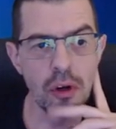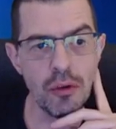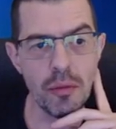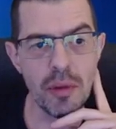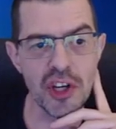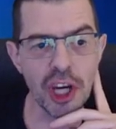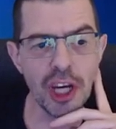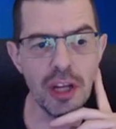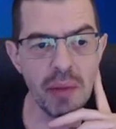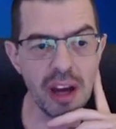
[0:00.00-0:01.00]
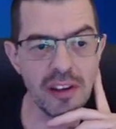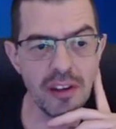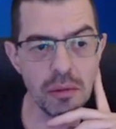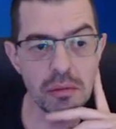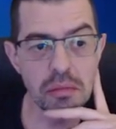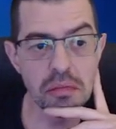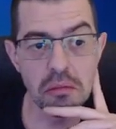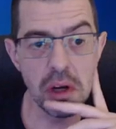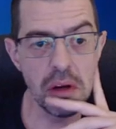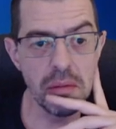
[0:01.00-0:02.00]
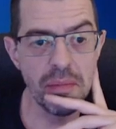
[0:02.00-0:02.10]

du BG Grid, par exemple. Voilà.